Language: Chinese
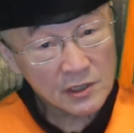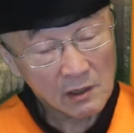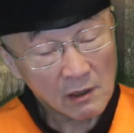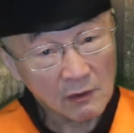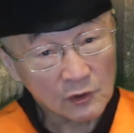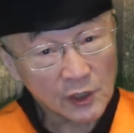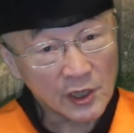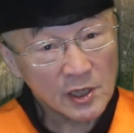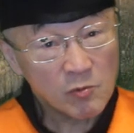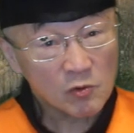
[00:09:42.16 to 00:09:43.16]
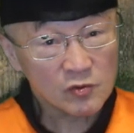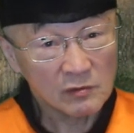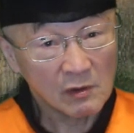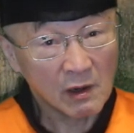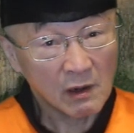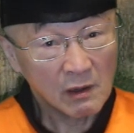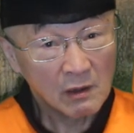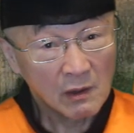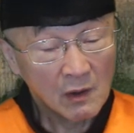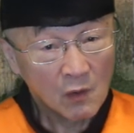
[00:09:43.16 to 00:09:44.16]
个哈，点击破水哈，
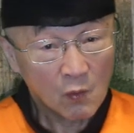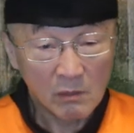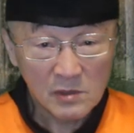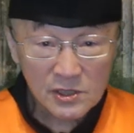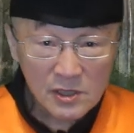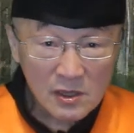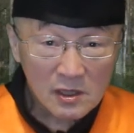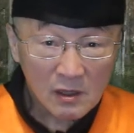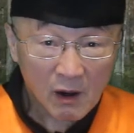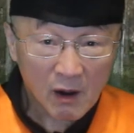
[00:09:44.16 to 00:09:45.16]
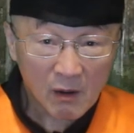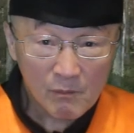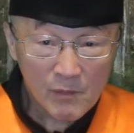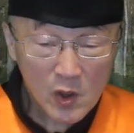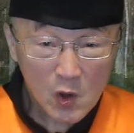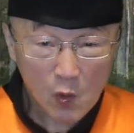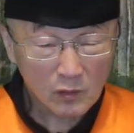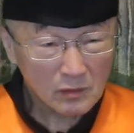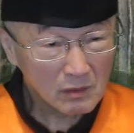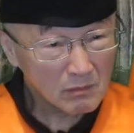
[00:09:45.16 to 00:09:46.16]
我们真的哈没
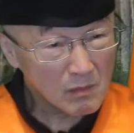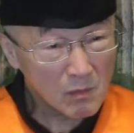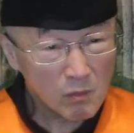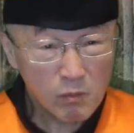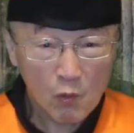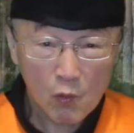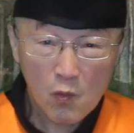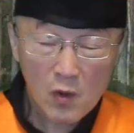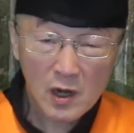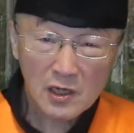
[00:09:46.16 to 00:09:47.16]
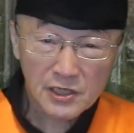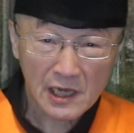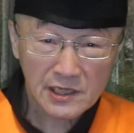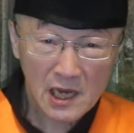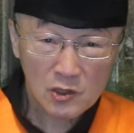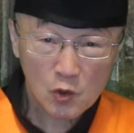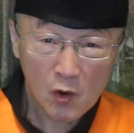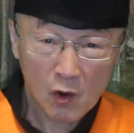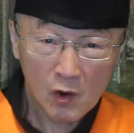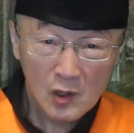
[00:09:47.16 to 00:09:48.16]
有，无无可想象说
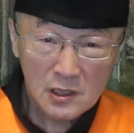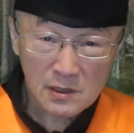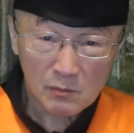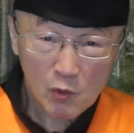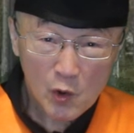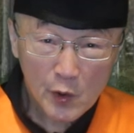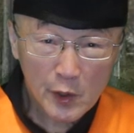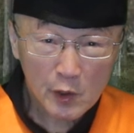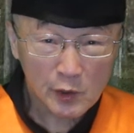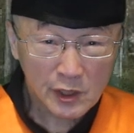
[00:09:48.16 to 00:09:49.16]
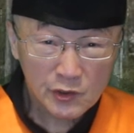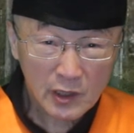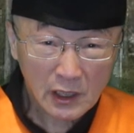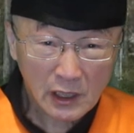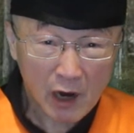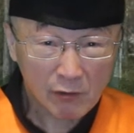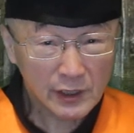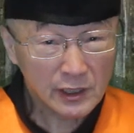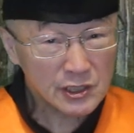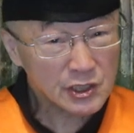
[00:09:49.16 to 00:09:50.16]
哈，怎么会有人去搞
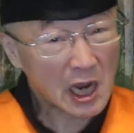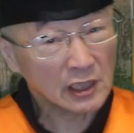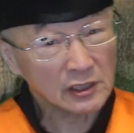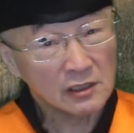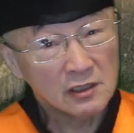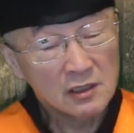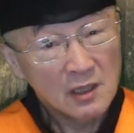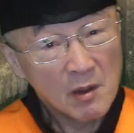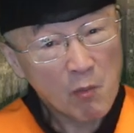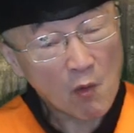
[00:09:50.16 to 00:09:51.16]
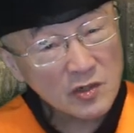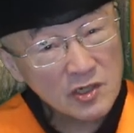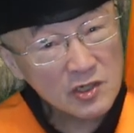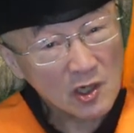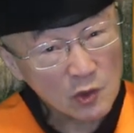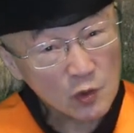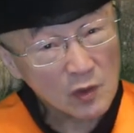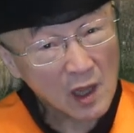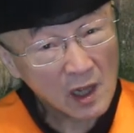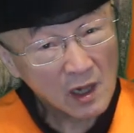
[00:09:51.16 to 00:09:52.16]
了一个假的博士证
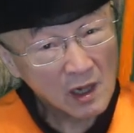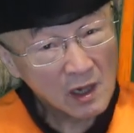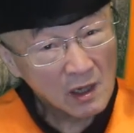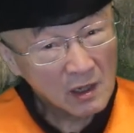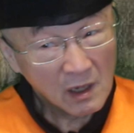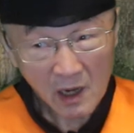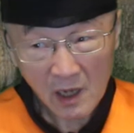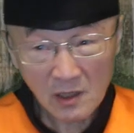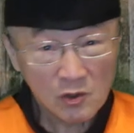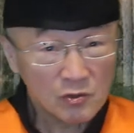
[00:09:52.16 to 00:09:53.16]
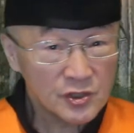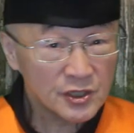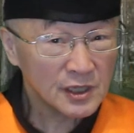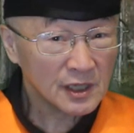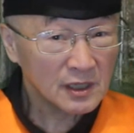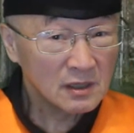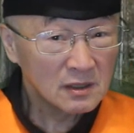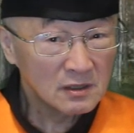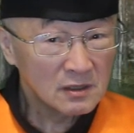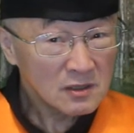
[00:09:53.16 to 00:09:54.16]
书了？咱雄亲呢，
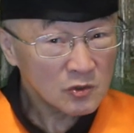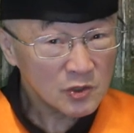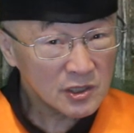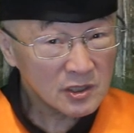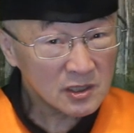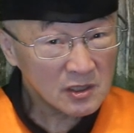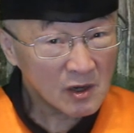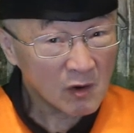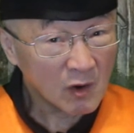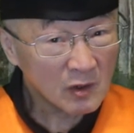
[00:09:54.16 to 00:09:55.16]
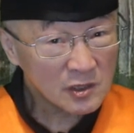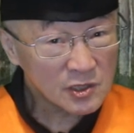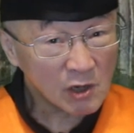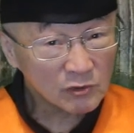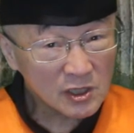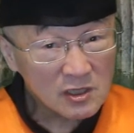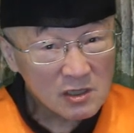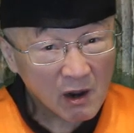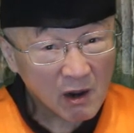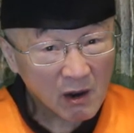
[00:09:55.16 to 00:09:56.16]
像小弟哈，小弟
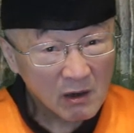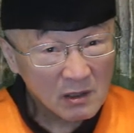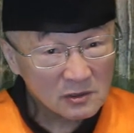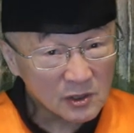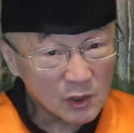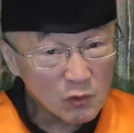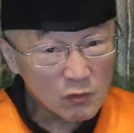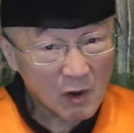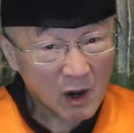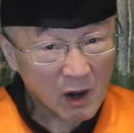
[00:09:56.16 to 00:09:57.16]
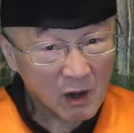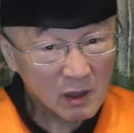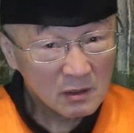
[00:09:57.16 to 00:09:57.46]
哈，一路哈，